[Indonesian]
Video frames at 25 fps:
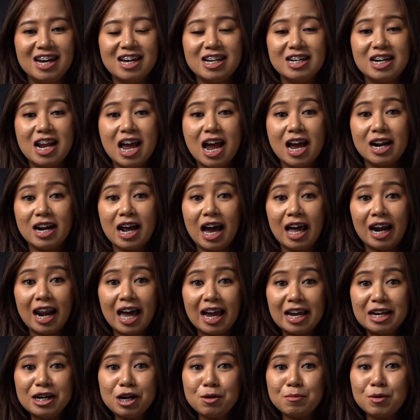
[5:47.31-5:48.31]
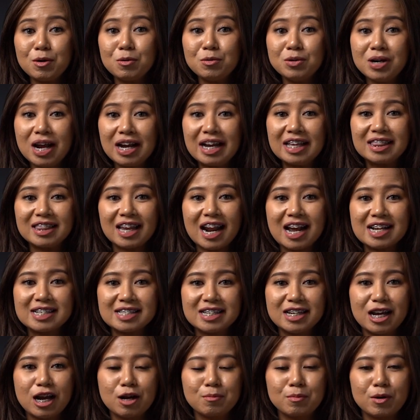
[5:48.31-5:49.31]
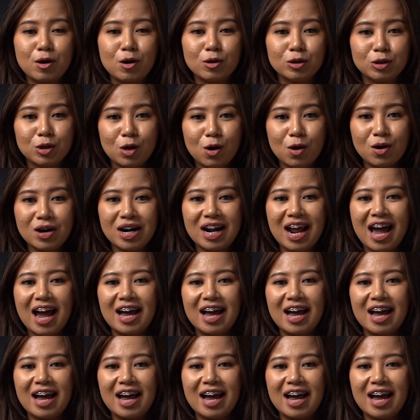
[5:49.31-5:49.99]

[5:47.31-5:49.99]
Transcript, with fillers: Dan hal lain yang mengundang interaksi dengan penonton